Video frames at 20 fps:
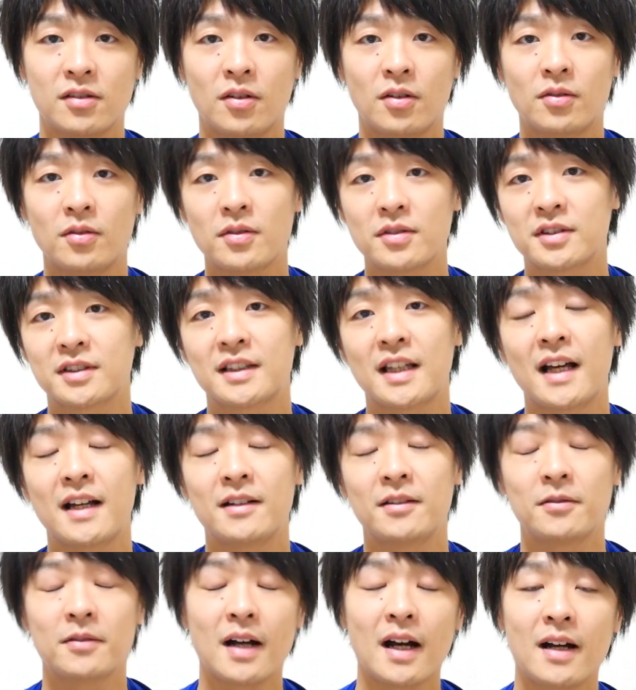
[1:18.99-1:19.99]
号を伝え
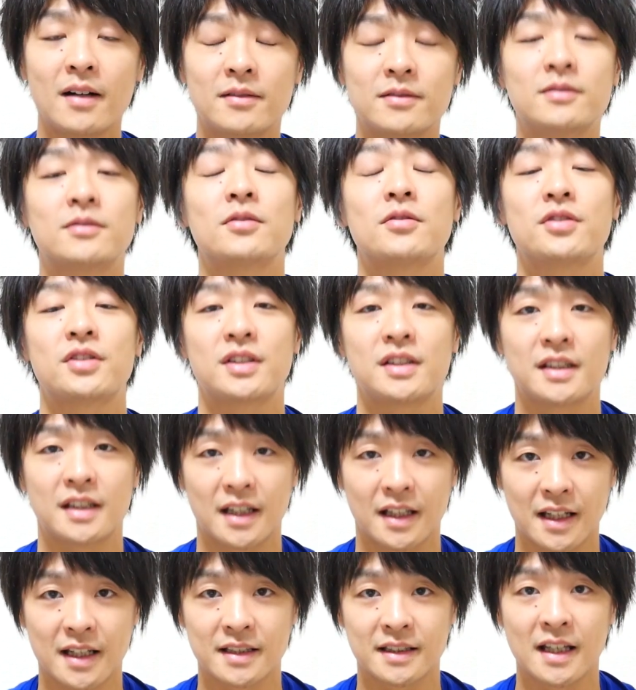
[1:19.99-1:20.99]
るのが運動神
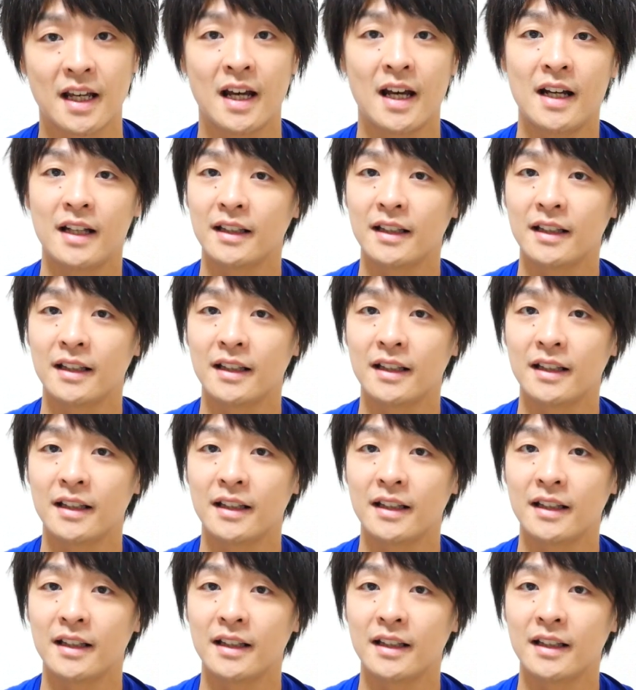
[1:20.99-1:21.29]
経ですです